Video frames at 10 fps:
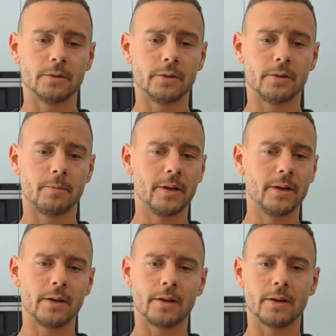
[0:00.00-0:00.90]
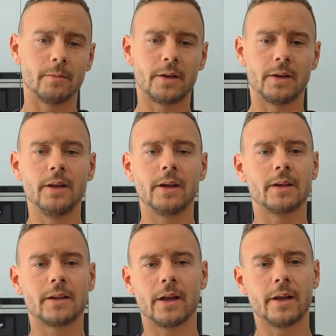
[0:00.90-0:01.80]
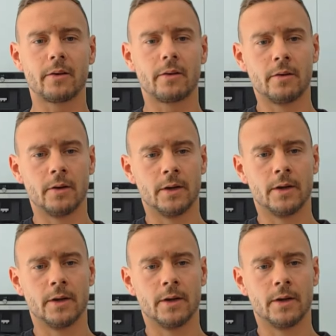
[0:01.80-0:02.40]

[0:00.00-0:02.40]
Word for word: und bin im Knie halt leider,